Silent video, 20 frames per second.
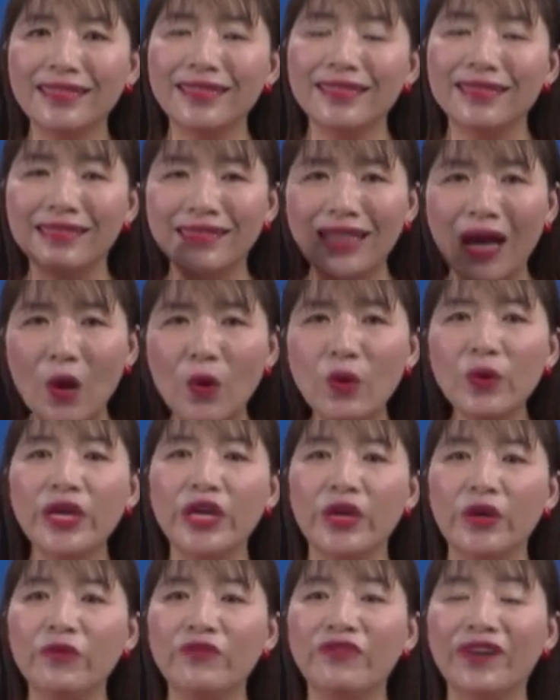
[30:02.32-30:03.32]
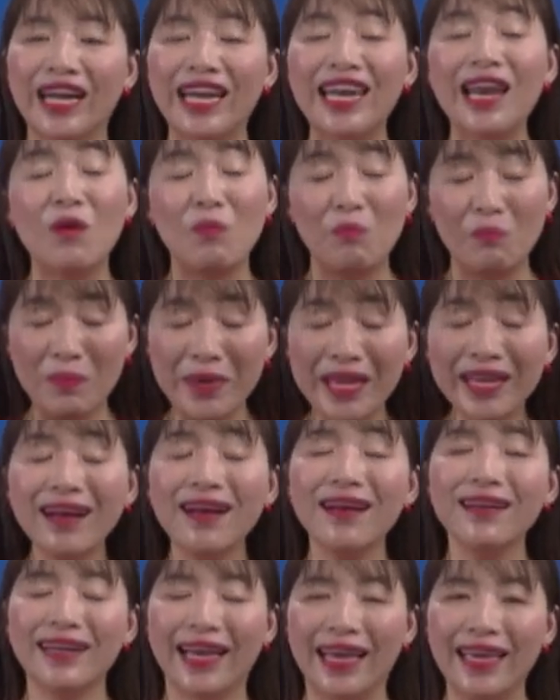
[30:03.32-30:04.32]
cái sự thấu hiểu và cái lòng biết
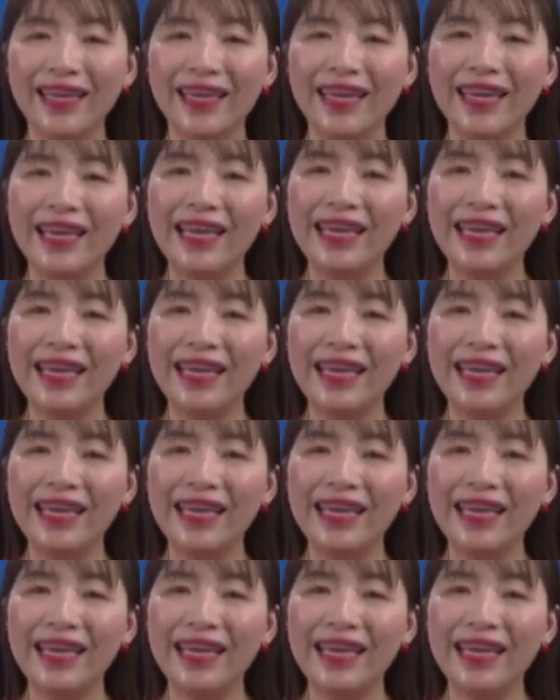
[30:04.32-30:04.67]
ơn ấy